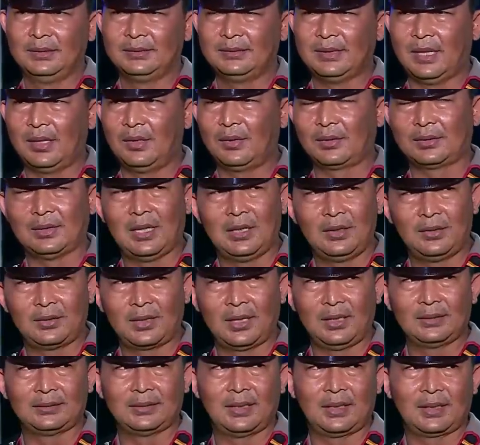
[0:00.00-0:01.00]
jalur-jalur
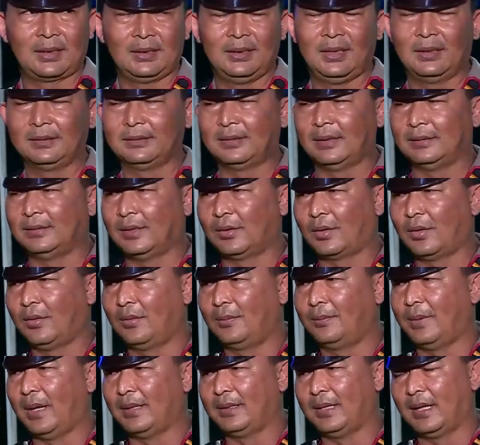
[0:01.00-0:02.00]
arteri yang
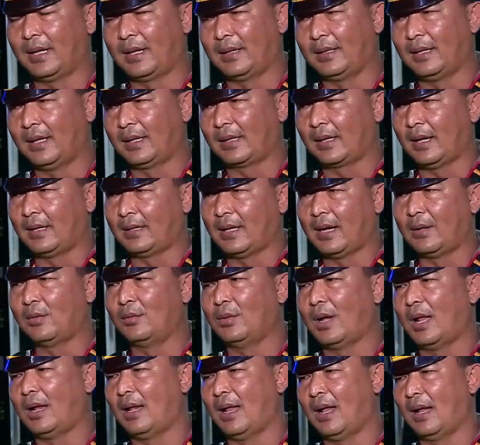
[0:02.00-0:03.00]
cenderung banyak kendaraan
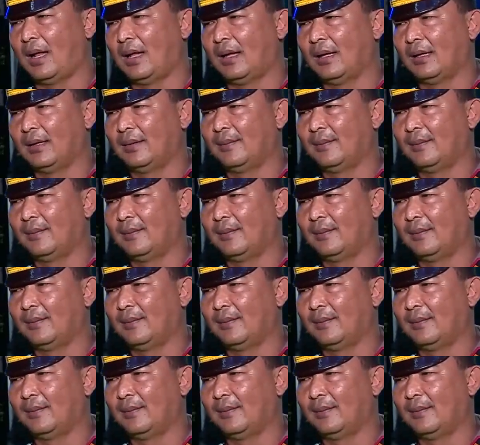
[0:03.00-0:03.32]
lalu lalang.